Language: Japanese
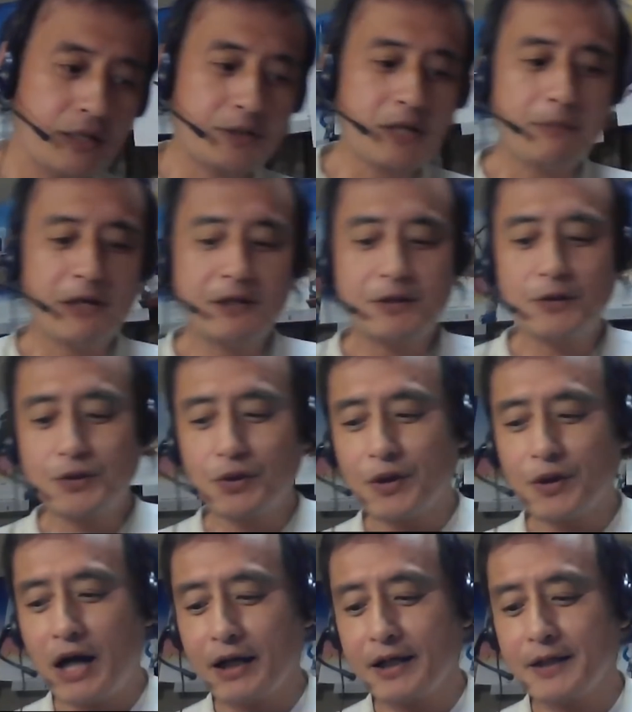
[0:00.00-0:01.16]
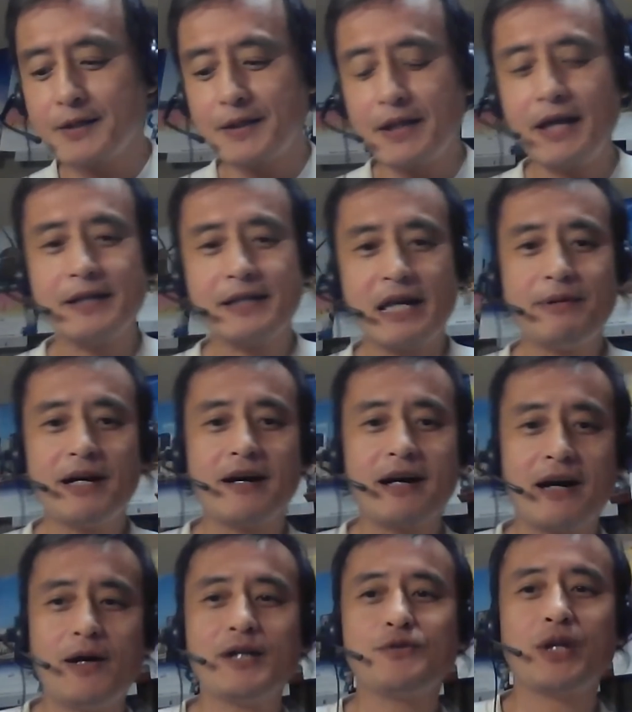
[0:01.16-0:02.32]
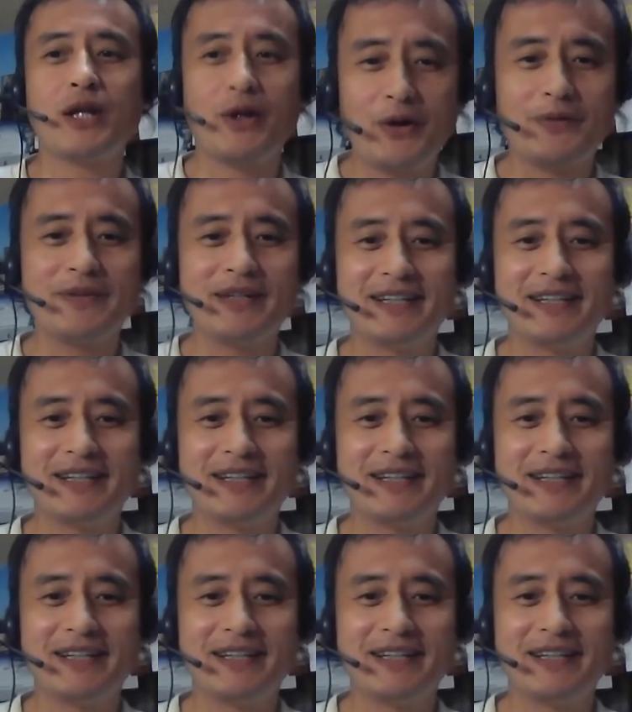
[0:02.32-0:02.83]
実は民事訴訟の判決って裁判官がかわいそうなのよ。